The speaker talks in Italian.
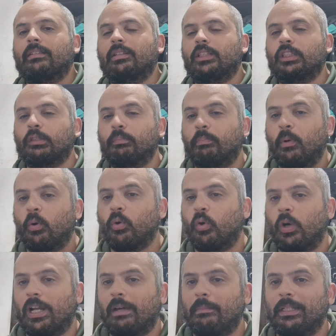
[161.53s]

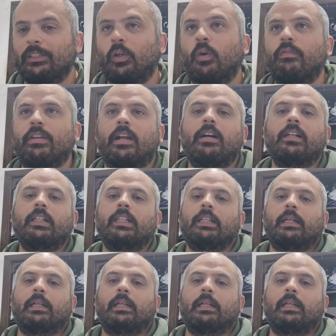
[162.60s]
sbocco alla manovra,